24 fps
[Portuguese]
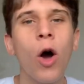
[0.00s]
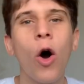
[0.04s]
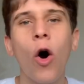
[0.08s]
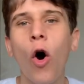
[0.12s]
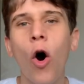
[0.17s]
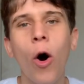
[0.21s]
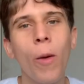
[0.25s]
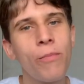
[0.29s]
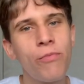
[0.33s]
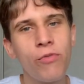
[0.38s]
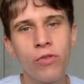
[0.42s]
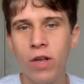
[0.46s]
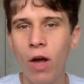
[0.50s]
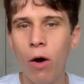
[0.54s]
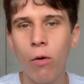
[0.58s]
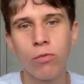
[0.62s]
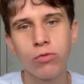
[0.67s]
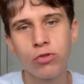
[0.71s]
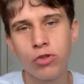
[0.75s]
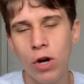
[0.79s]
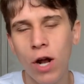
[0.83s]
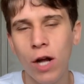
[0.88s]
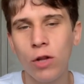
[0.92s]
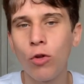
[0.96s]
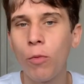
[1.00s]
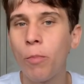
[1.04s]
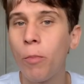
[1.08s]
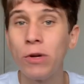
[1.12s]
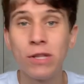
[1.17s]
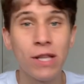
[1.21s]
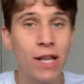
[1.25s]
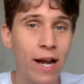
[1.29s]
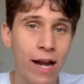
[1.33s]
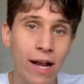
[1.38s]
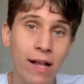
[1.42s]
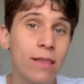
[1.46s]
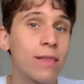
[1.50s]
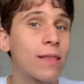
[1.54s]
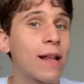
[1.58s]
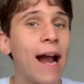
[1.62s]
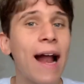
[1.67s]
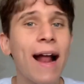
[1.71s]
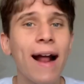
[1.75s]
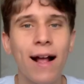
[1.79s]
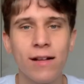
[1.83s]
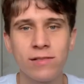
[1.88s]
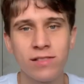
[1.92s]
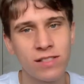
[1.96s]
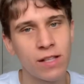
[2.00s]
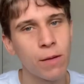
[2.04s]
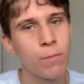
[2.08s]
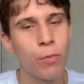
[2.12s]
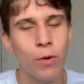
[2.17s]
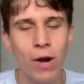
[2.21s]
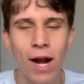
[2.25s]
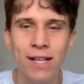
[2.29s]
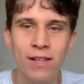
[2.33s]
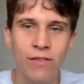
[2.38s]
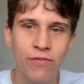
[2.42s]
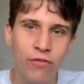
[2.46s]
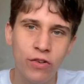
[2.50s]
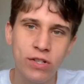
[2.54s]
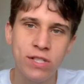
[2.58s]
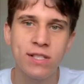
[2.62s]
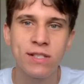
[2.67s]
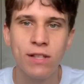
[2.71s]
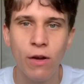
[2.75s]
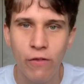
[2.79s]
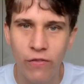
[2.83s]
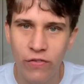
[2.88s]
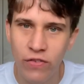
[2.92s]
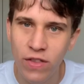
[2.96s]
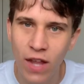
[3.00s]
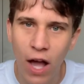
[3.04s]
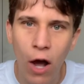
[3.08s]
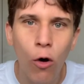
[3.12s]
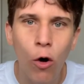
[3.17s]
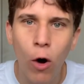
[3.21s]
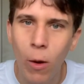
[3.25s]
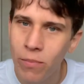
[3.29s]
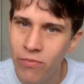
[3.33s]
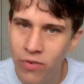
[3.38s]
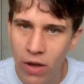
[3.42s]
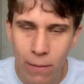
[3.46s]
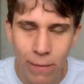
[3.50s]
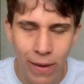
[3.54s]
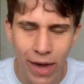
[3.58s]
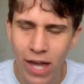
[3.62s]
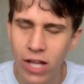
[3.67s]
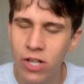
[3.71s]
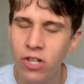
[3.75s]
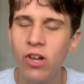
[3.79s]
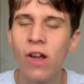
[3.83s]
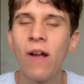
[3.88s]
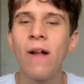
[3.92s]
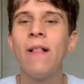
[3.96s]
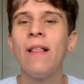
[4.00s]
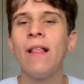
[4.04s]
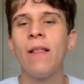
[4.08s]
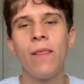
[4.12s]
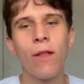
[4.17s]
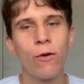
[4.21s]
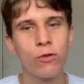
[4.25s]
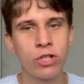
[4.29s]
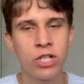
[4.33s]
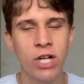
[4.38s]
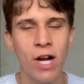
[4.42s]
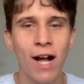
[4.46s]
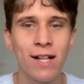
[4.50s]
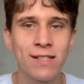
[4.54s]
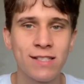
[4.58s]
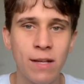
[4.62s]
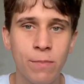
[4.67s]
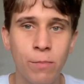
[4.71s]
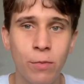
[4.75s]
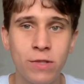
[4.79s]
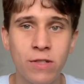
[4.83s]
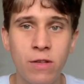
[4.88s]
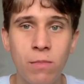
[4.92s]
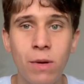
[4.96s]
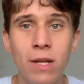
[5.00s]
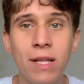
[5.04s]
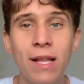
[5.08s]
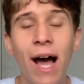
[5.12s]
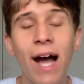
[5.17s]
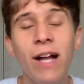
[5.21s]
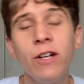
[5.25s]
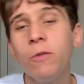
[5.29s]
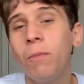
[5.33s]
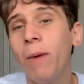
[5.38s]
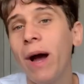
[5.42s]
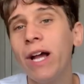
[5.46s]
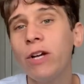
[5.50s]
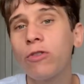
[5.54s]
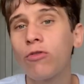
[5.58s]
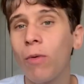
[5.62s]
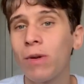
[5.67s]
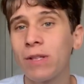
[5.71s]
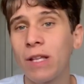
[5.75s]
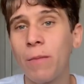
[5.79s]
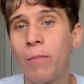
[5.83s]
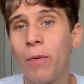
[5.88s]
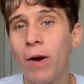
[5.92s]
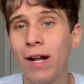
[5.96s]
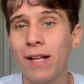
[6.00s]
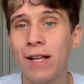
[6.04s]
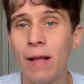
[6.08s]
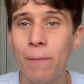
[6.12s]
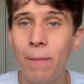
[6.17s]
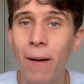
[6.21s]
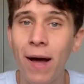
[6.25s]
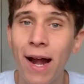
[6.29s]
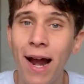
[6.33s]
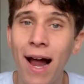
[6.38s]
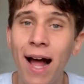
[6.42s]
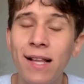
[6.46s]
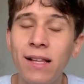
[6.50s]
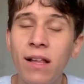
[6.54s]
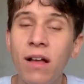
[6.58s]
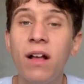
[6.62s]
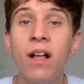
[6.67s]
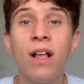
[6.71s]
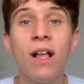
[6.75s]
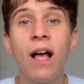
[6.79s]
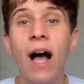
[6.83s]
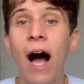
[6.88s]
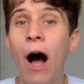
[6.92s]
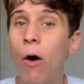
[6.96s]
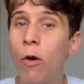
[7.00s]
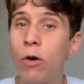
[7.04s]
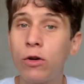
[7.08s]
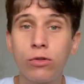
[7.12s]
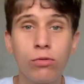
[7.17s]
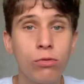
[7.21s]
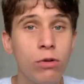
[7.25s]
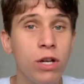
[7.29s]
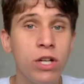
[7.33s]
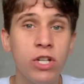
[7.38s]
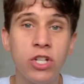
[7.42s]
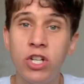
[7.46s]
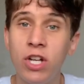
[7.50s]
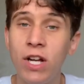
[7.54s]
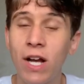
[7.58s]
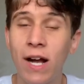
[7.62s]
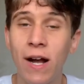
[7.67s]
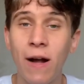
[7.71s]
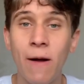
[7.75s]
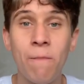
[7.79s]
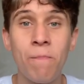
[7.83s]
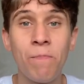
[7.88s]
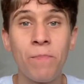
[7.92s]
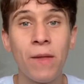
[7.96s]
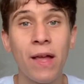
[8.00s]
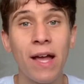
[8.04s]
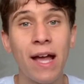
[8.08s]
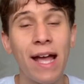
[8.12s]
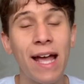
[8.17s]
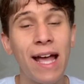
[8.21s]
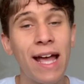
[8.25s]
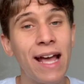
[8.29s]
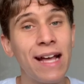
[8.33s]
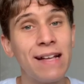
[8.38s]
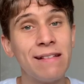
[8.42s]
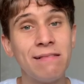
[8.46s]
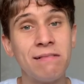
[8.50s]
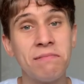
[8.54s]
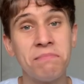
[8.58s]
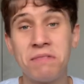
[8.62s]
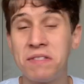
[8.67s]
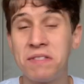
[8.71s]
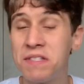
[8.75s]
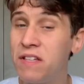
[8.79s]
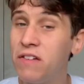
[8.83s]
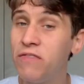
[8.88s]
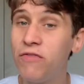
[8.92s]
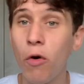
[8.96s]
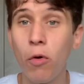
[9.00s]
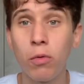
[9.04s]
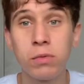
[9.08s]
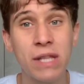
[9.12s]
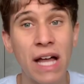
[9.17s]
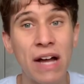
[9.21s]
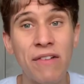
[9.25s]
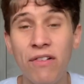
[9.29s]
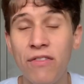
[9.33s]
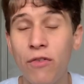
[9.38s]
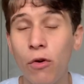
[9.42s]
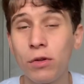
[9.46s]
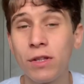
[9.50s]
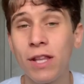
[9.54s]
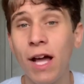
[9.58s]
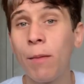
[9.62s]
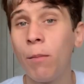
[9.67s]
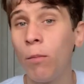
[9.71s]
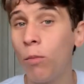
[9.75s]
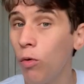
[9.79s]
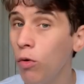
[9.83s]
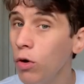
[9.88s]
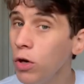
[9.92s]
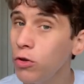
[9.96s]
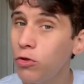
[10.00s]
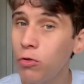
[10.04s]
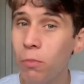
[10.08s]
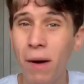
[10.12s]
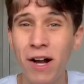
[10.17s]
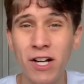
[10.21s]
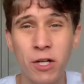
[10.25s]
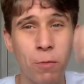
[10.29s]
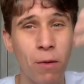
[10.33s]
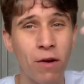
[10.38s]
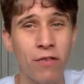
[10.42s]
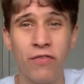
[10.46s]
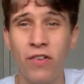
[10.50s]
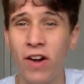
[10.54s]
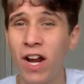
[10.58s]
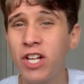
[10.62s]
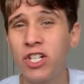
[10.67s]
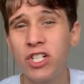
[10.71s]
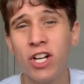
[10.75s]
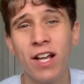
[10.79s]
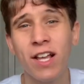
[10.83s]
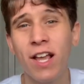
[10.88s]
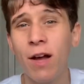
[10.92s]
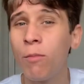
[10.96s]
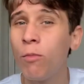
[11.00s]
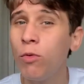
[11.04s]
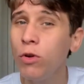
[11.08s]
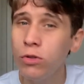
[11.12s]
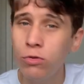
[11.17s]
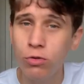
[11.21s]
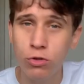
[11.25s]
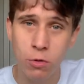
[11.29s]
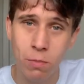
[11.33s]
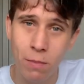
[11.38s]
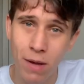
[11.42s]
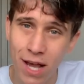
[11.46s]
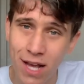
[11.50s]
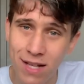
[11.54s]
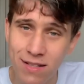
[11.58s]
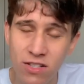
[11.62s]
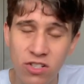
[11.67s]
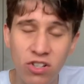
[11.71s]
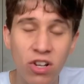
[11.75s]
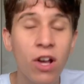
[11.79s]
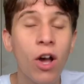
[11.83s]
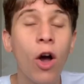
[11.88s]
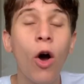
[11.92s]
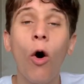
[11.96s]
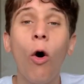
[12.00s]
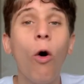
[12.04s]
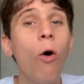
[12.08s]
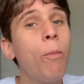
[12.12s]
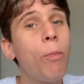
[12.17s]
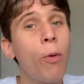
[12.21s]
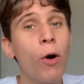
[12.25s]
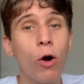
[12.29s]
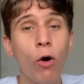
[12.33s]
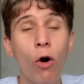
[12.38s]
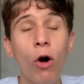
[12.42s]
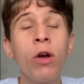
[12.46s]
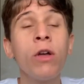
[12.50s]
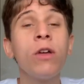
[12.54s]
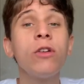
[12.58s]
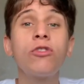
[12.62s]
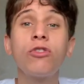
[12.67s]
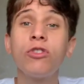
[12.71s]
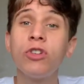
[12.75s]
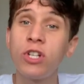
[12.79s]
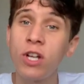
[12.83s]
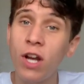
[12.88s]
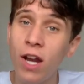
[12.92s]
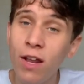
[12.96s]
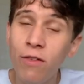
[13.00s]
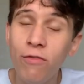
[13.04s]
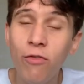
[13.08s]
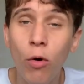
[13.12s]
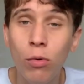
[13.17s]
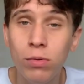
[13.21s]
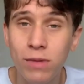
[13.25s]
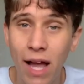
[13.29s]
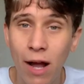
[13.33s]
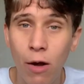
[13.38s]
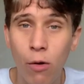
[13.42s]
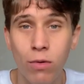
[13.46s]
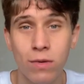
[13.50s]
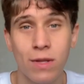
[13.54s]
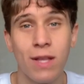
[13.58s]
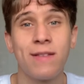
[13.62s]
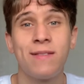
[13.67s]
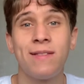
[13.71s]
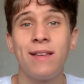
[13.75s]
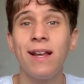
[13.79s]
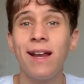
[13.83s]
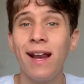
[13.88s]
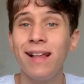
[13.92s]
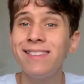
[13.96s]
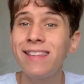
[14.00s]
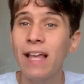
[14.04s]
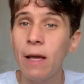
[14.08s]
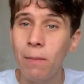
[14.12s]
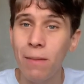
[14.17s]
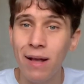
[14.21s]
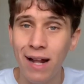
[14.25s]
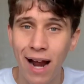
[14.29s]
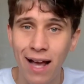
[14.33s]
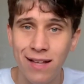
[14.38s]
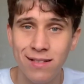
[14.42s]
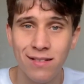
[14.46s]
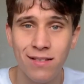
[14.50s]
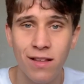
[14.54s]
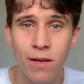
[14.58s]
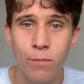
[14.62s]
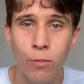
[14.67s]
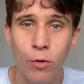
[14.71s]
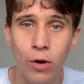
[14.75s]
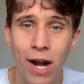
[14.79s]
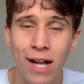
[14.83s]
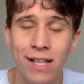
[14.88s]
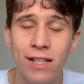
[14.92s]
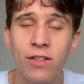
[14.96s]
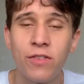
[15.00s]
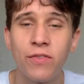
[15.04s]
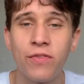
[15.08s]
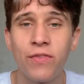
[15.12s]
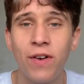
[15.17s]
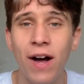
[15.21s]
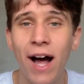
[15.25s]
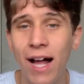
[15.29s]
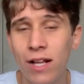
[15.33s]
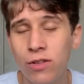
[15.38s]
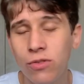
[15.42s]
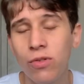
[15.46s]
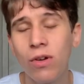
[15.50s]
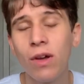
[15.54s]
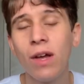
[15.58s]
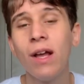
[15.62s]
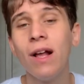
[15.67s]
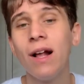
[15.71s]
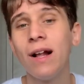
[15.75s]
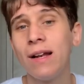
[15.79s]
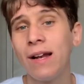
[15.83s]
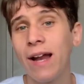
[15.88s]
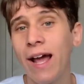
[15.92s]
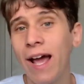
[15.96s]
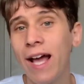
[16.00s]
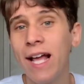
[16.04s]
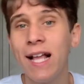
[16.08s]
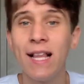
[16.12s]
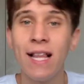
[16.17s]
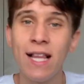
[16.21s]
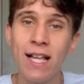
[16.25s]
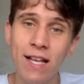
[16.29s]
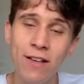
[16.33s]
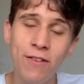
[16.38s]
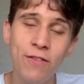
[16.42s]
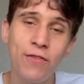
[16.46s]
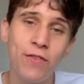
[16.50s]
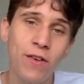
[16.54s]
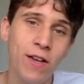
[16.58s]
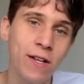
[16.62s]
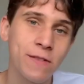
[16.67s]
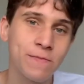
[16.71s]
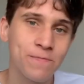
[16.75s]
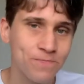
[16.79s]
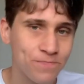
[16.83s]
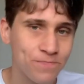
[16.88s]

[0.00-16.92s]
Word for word: Óbvio que algum jogador poderia entrar caso a temporada fosse até o final, obviamente não descarta essa possibilidade, mas com a temporada parada, ao que tudo indica, é, se voltar, vai voltar muito mais pra frente, daqui a muitos meses, ou corre risco de nem voltar a acontecer, nem terminar essa temporada de fato, né? Enfim,